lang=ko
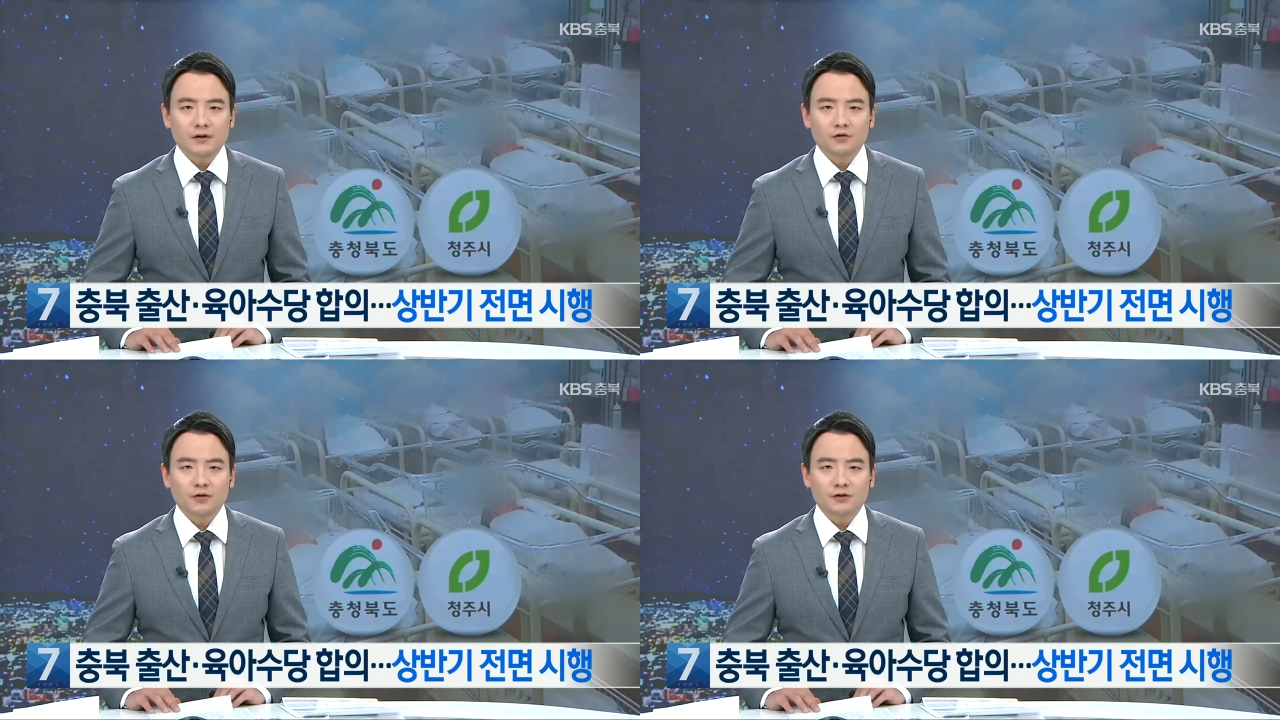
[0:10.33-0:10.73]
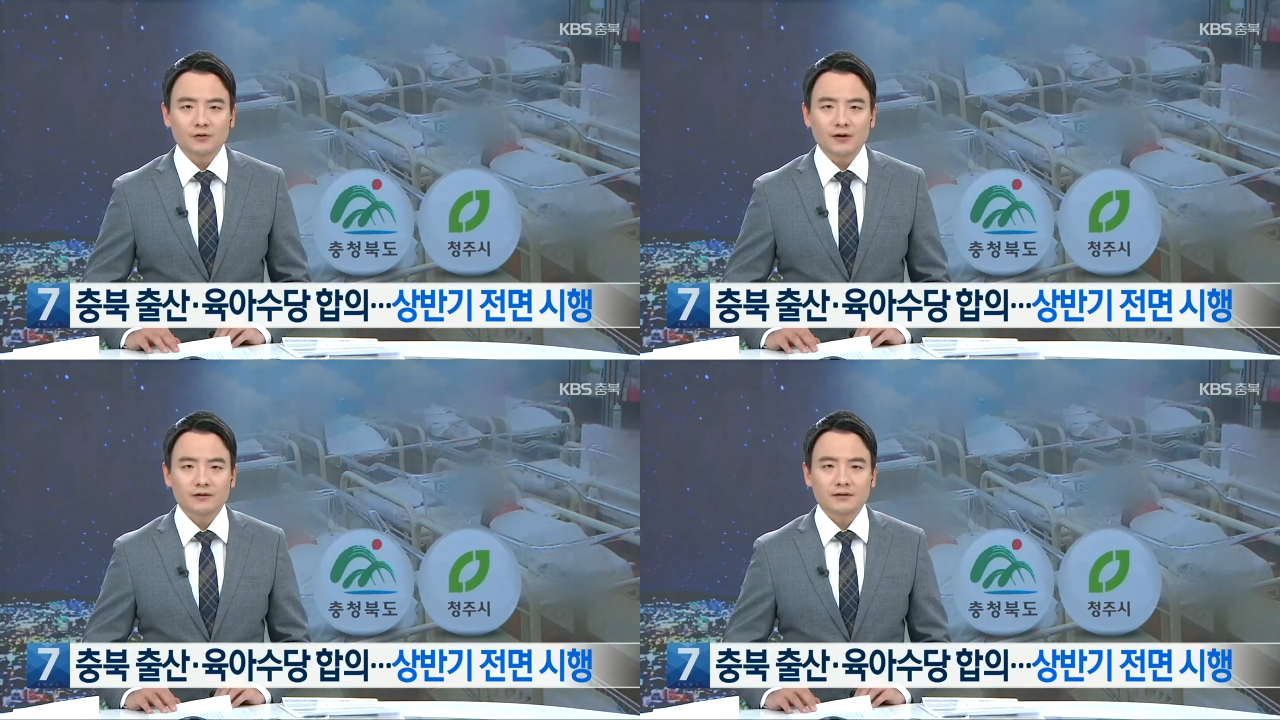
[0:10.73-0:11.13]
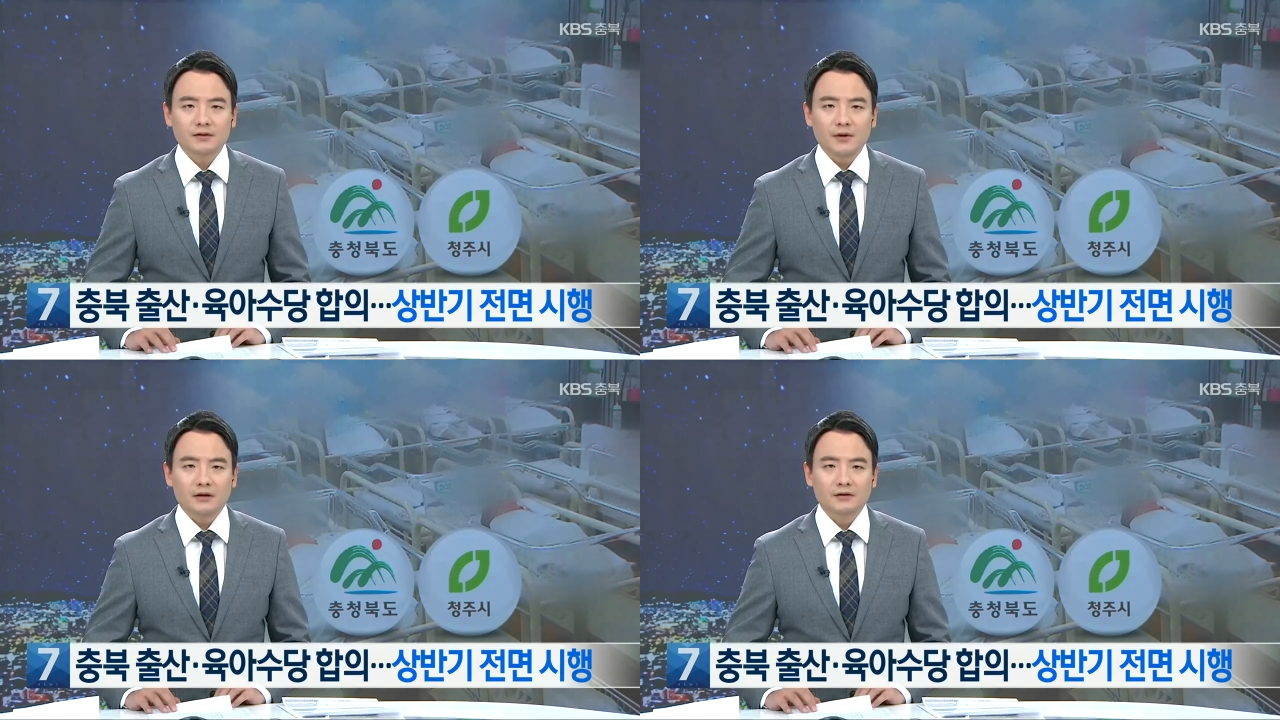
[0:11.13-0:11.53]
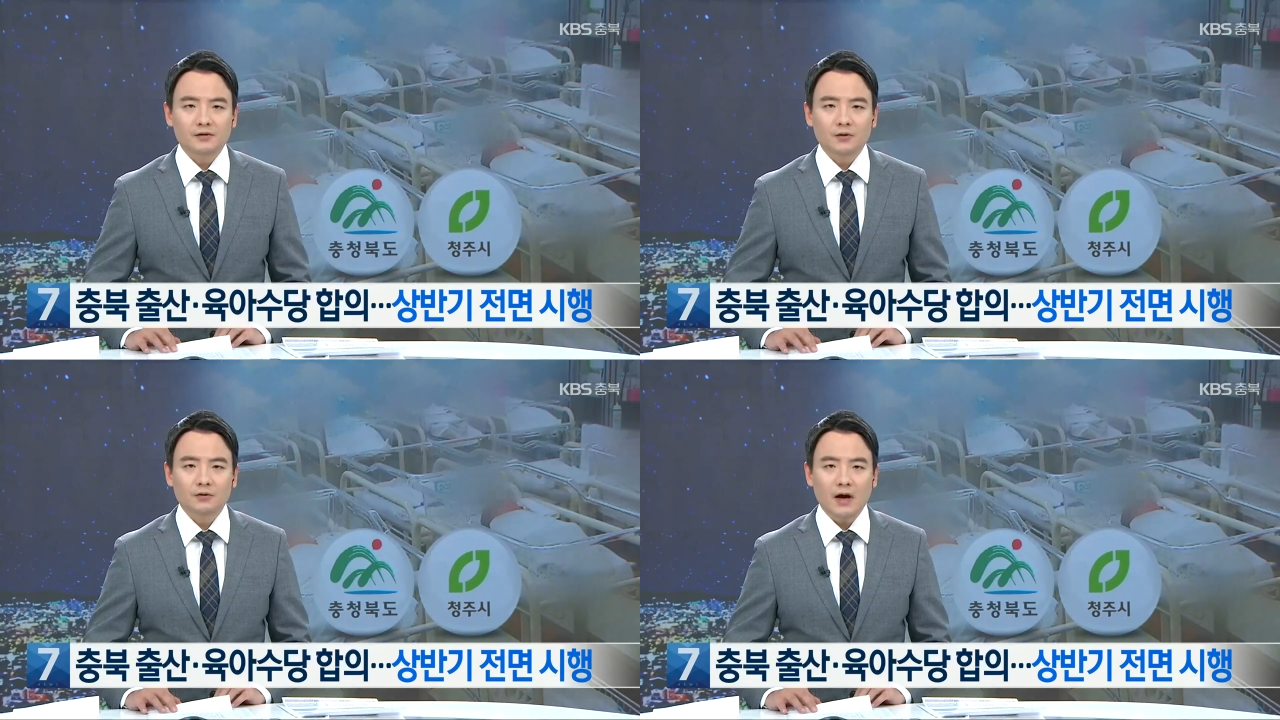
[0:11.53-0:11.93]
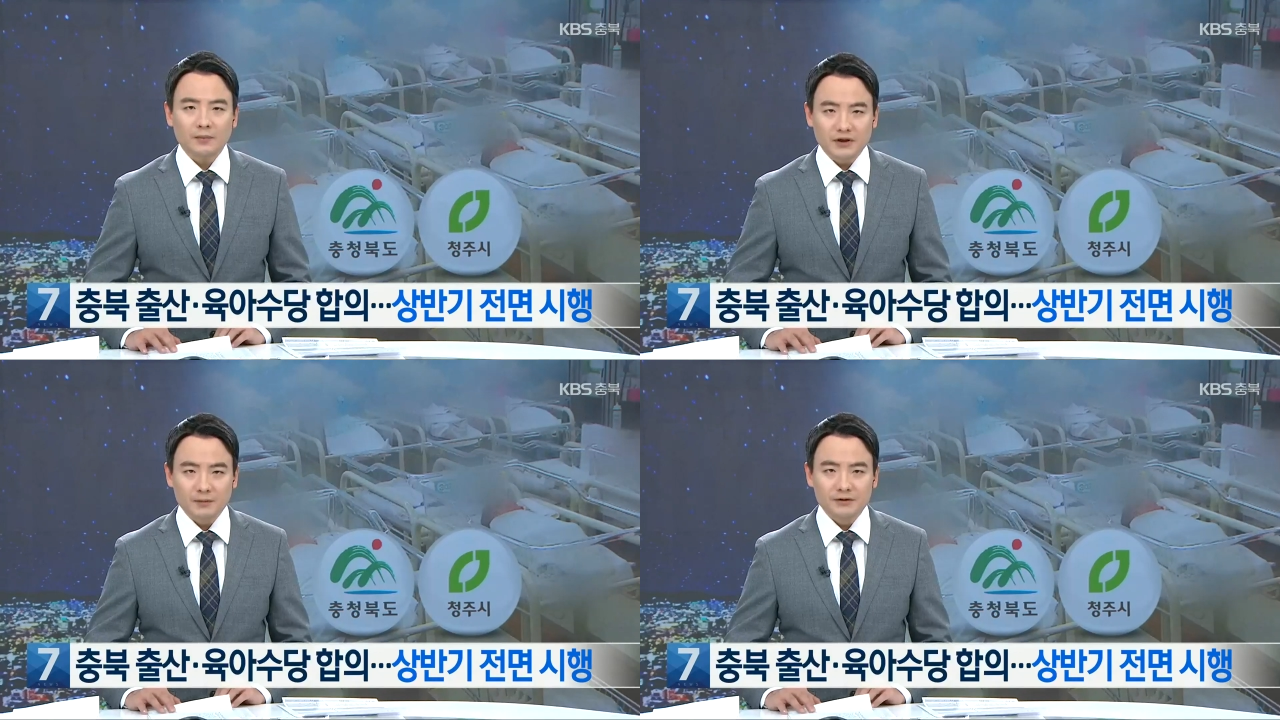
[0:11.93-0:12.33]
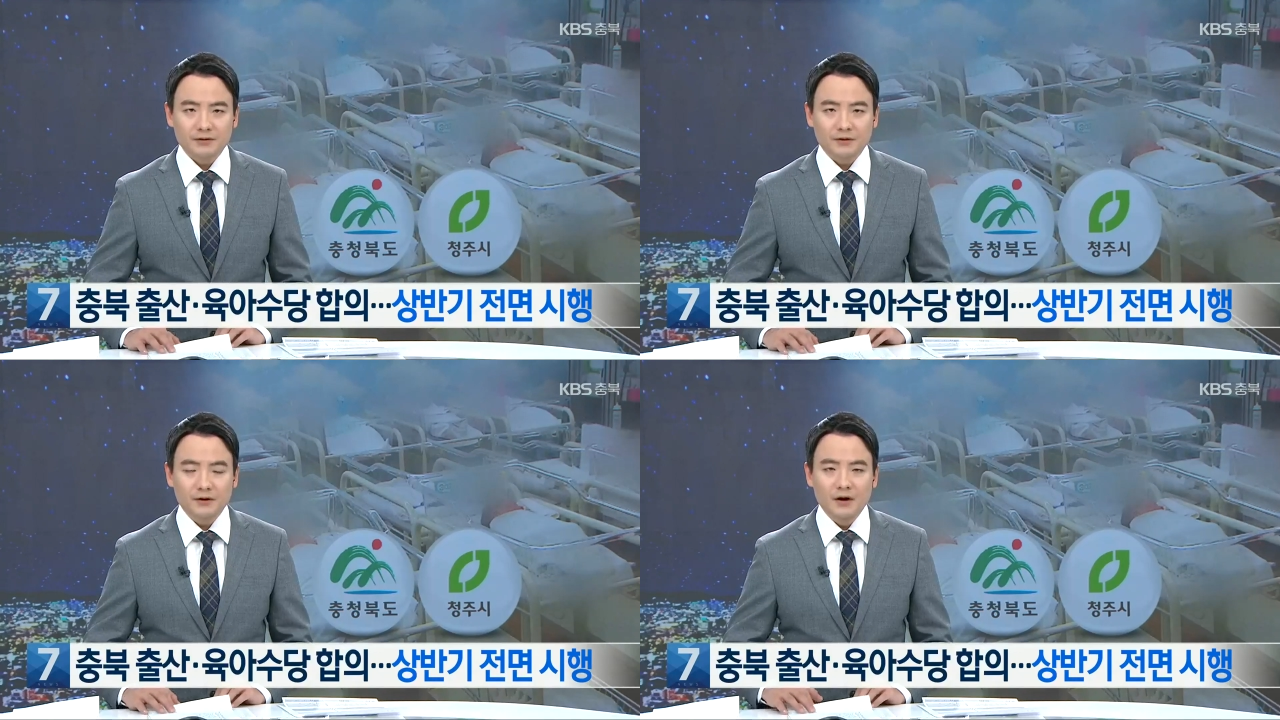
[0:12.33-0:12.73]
육아수당 지급에 극적으로 합의하면서